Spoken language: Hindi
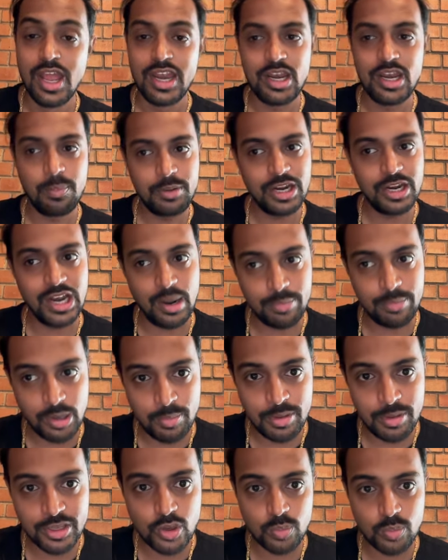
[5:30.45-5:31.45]
निफ्टी लाइफ
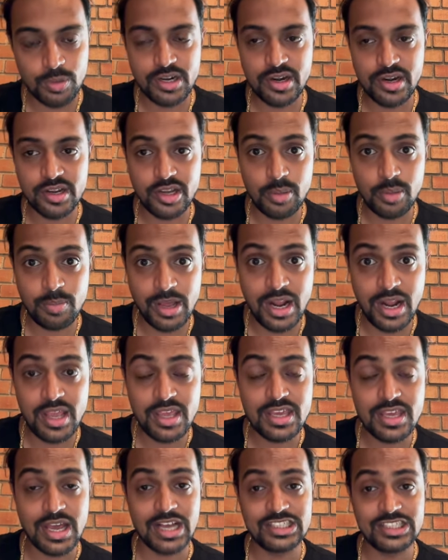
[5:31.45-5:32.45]
टाइम है के ऊपर ट्रेड कर पा रहा
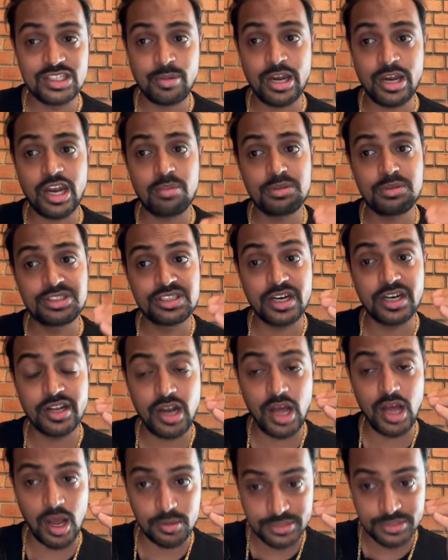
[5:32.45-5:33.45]
है यहाँ से मार्केट में सडन
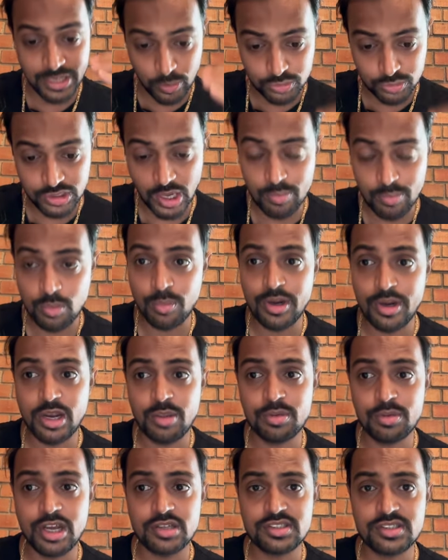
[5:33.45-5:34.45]
डाउन साइड
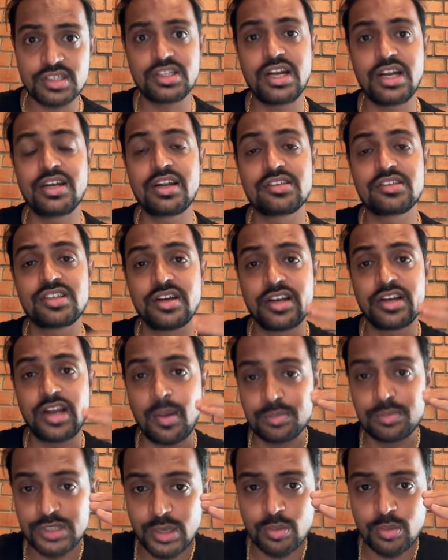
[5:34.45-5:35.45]
मोमेंटम कर सकता है डर डाउन
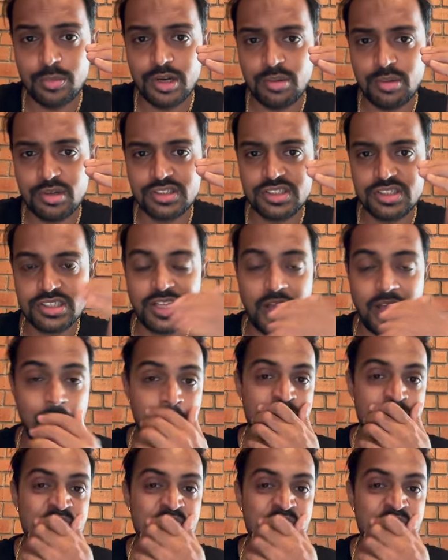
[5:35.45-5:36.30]
अपसाइड मोमेंटम कर सकता है